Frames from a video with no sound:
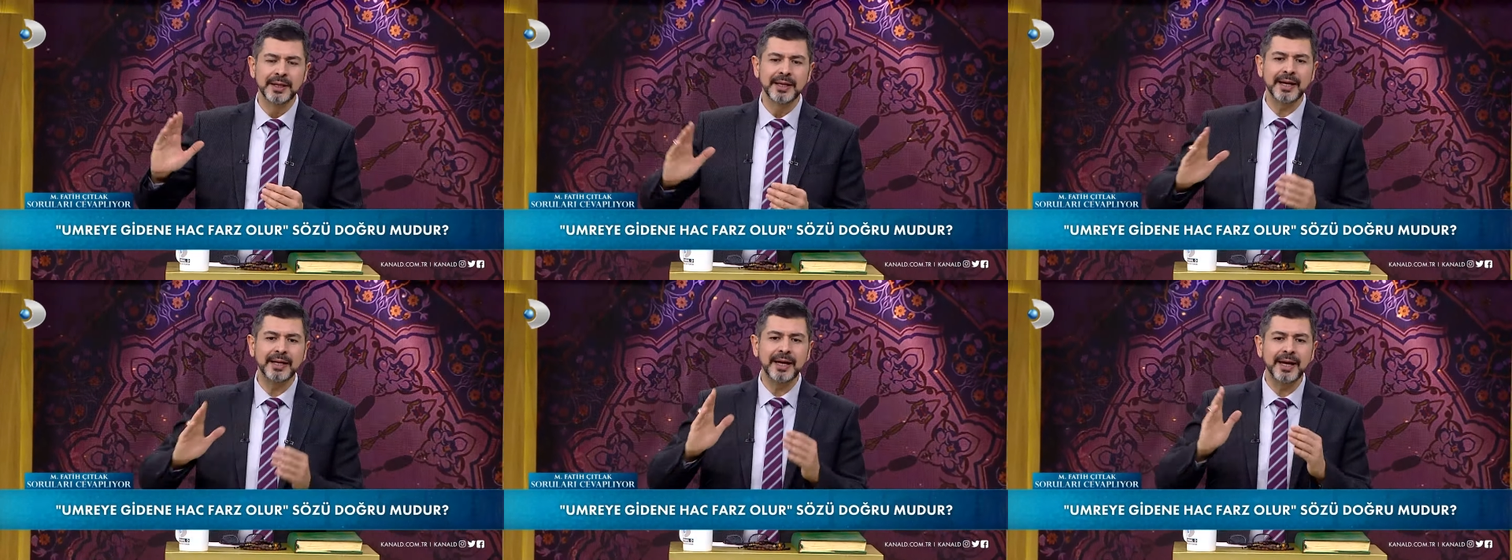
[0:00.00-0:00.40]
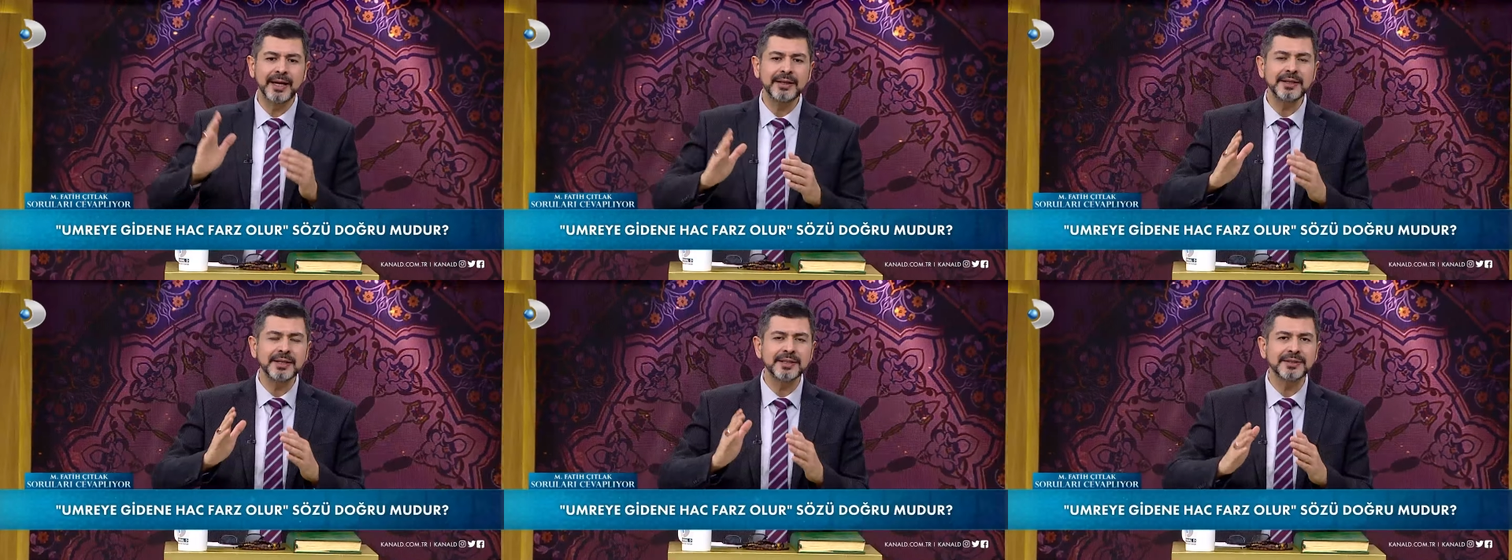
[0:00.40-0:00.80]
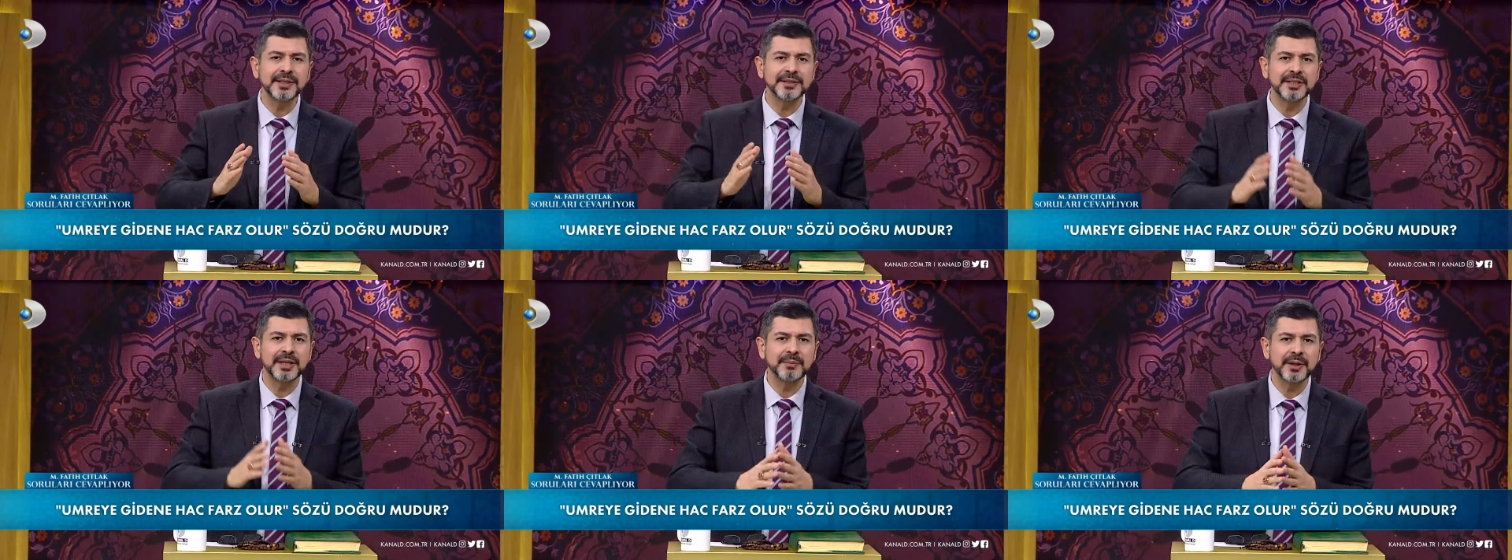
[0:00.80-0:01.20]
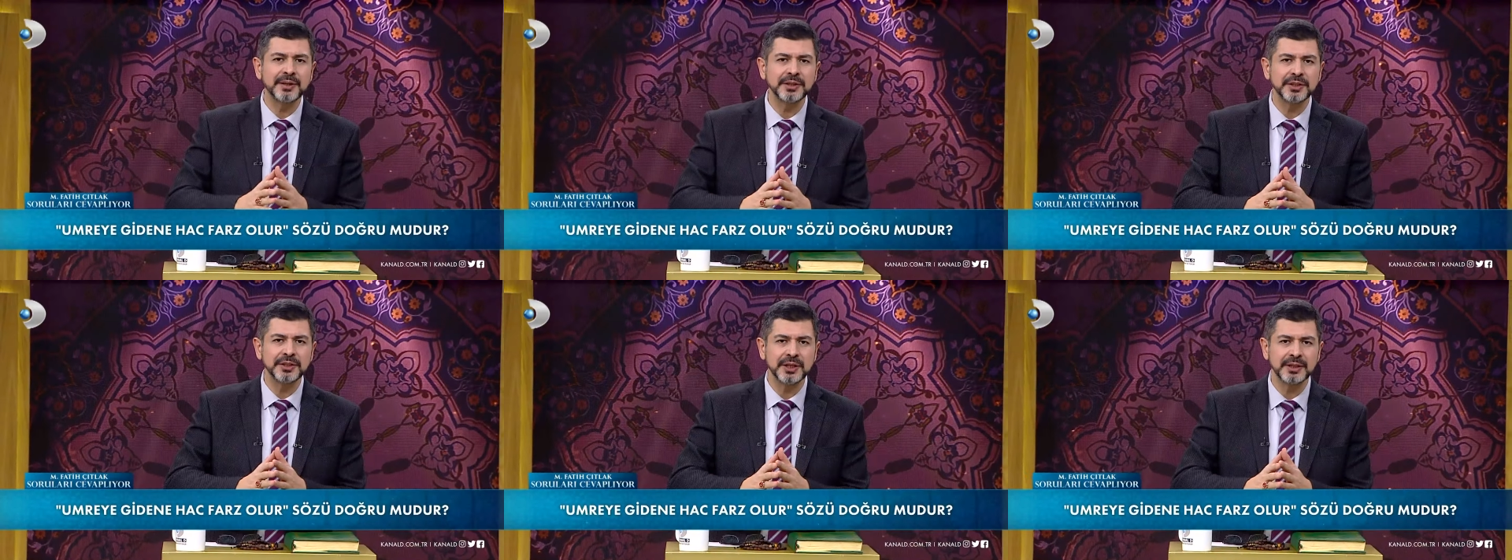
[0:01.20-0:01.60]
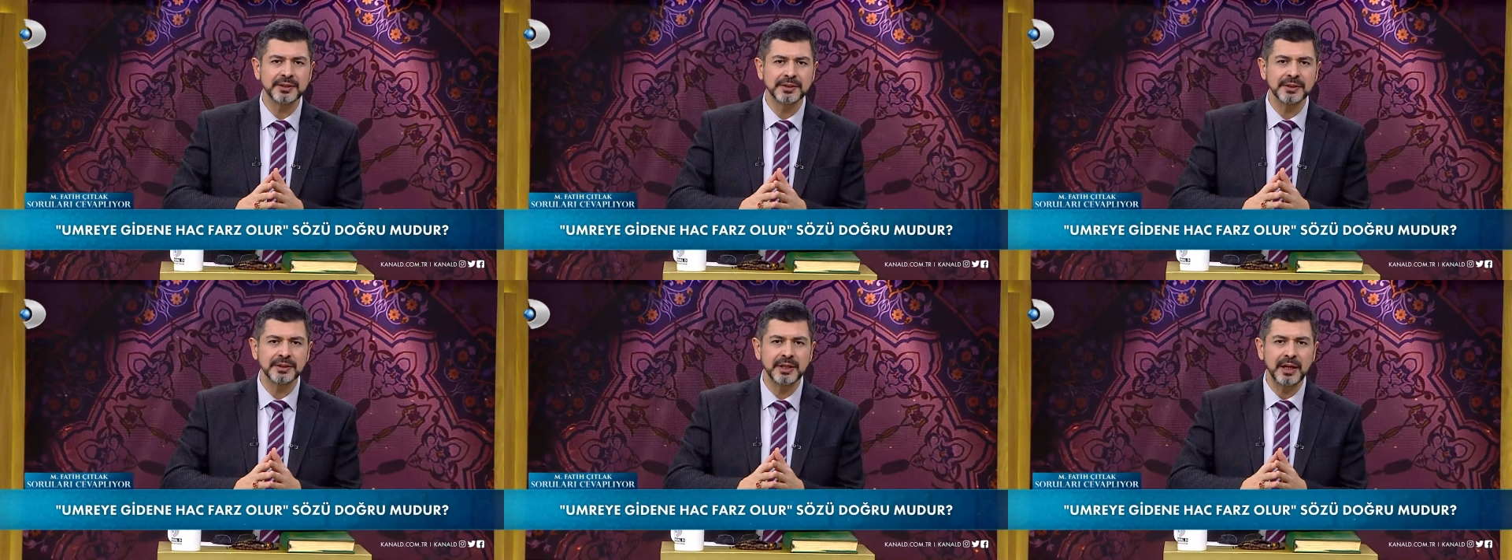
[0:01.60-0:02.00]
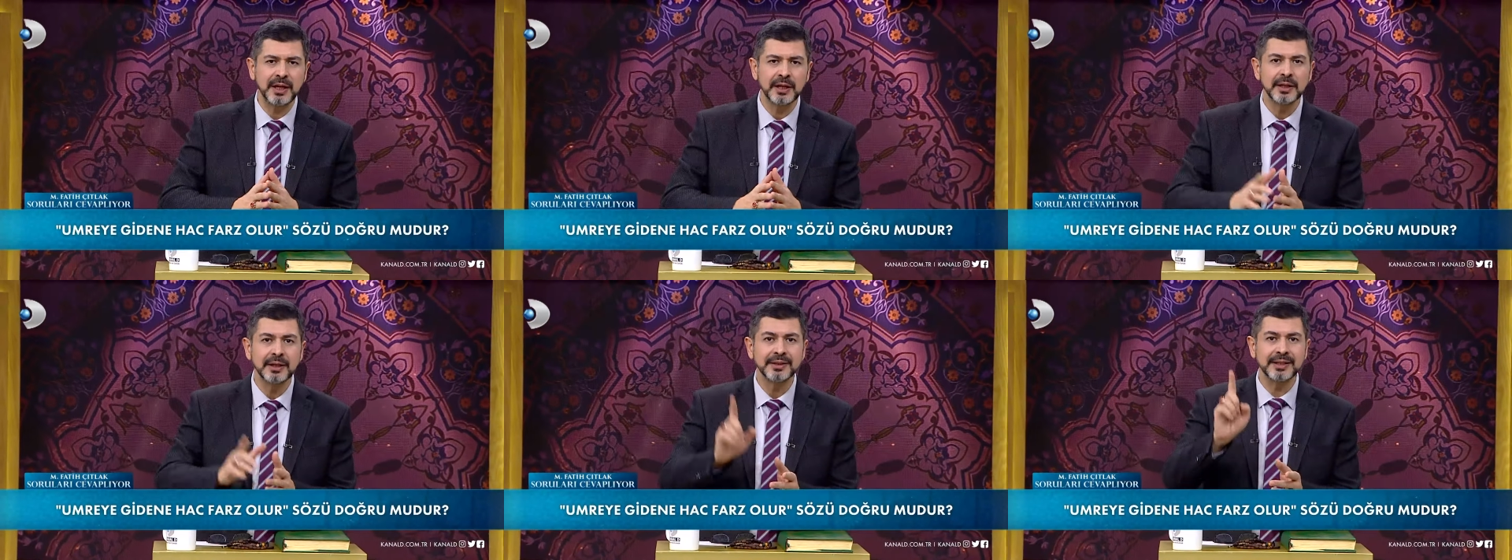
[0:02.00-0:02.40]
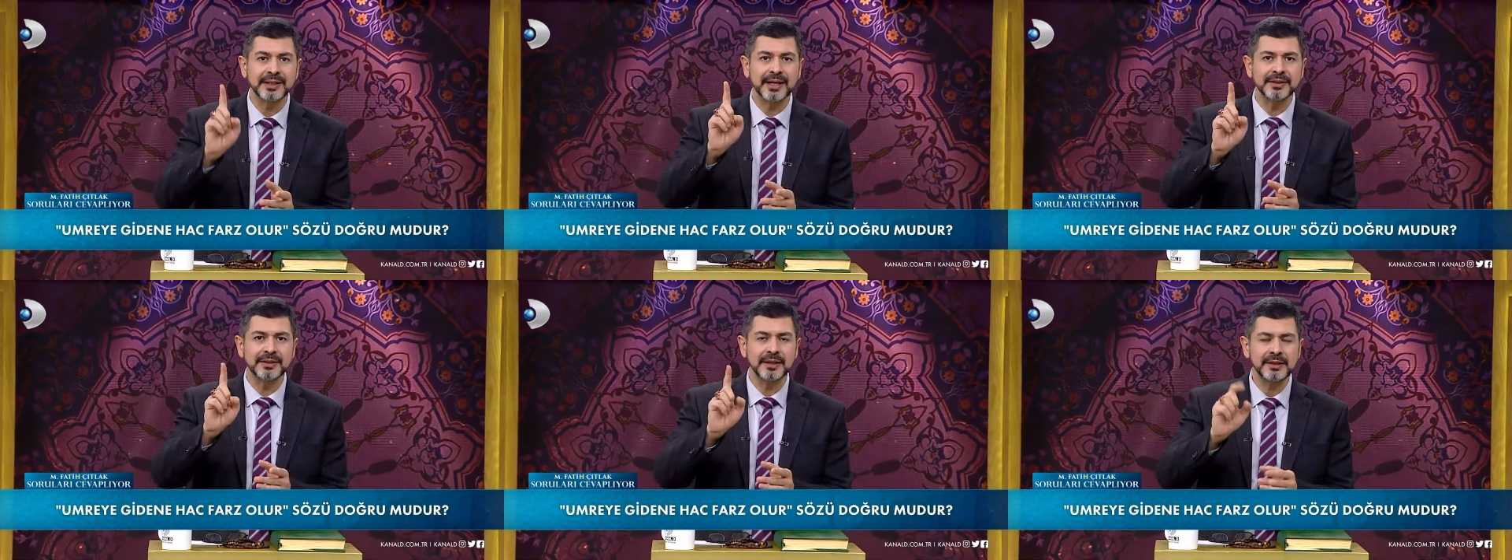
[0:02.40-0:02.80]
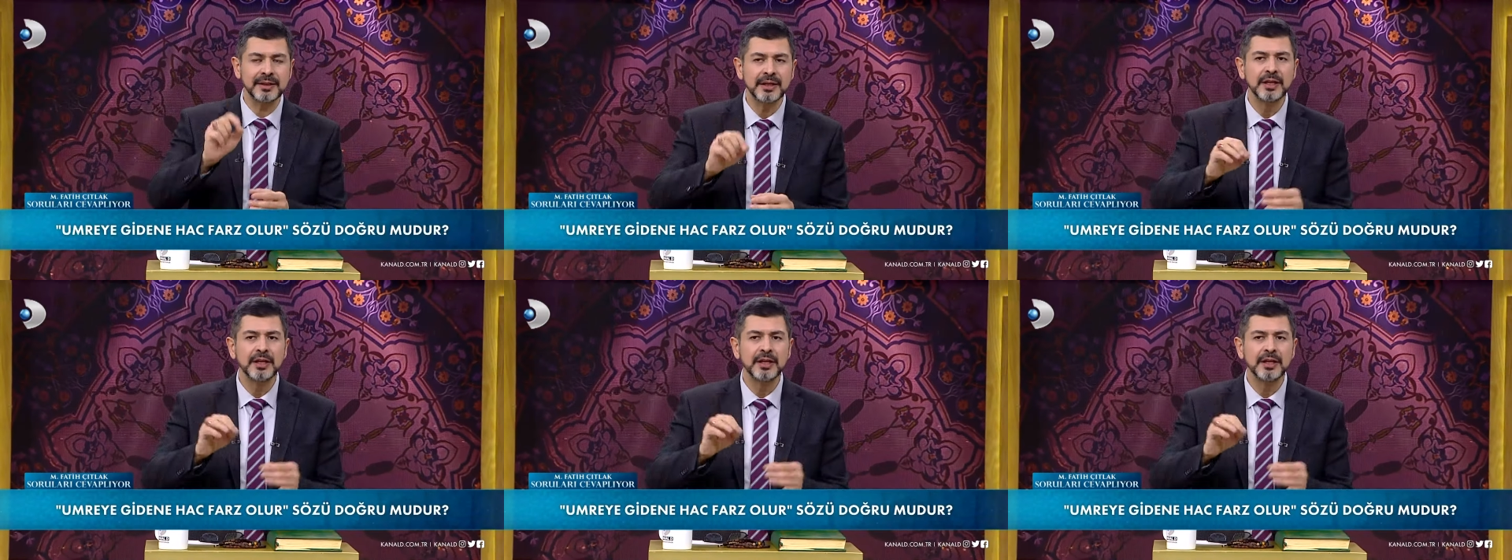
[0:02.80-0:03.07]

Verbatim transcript: Yani en kısa zaman içerisinde dikkat et